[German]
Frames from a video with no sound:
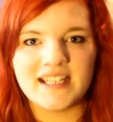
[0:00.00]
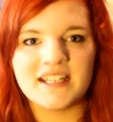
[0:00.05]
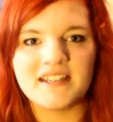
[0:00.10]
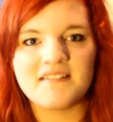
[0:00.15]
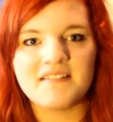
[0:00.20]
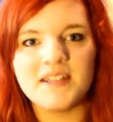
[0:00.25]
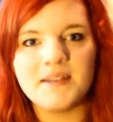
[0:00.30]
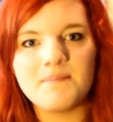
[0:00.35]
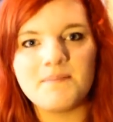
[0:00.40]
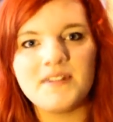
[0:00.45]

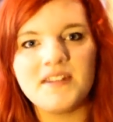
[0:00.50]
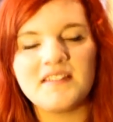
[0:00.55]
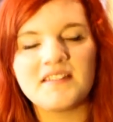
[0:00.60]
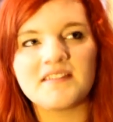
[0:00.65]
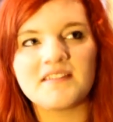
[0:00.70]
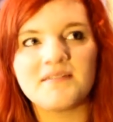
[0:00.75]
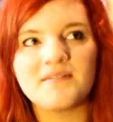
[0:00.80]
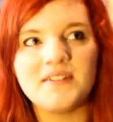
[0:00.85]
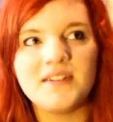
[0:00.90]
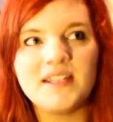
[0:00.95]
es gibt
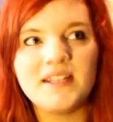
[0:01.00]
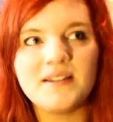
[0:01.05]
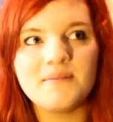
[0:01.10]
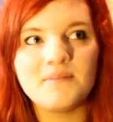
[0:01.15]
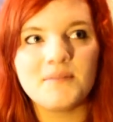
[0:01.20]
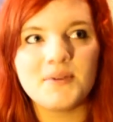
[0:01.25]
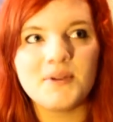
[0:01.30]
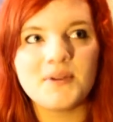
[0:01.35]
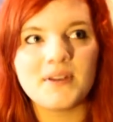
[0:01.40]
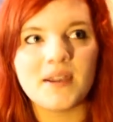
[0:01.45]
diese
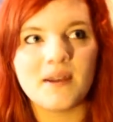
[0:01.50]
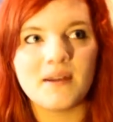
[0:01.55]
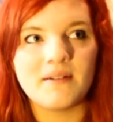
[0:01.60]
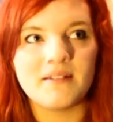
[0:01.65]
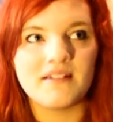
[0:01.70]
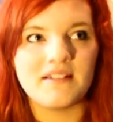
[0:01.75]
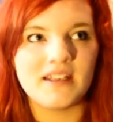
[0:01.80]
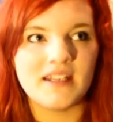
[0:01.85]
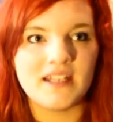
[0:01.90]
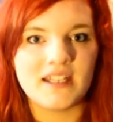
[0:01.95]
vielen Bücher,
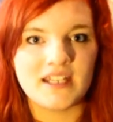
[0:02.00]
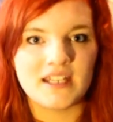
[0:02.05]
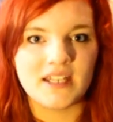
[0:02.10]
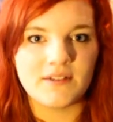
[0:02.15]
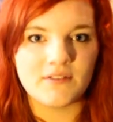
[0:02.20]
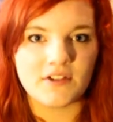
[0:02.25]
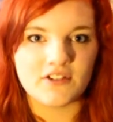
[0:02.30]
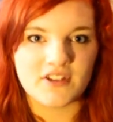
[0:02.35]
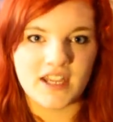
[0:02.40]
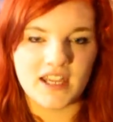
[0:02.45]
in denen ich
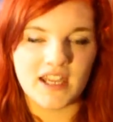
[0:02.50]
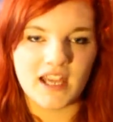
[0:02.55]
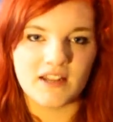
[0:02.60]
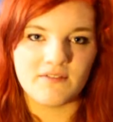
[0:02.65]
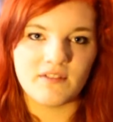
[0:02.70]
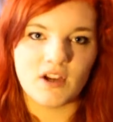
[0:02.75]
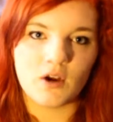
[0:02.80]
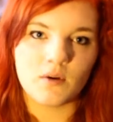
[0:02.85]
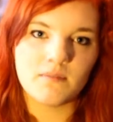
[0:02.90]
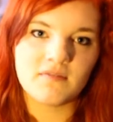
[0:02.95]
nicht verstehen
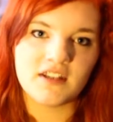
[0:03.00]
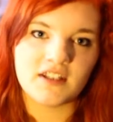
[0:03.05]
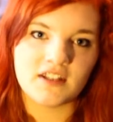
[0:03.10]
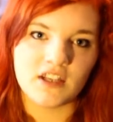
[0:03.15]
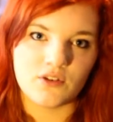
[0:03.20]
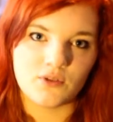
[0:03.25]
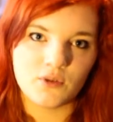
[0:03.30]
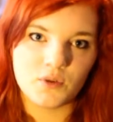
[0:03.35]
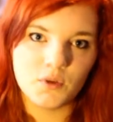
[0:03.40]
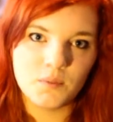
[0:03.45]
kann, warum sich
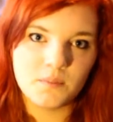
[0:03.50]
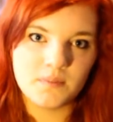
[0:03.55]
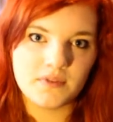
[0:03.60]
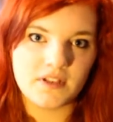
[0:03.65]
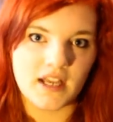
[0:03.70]
der Typ,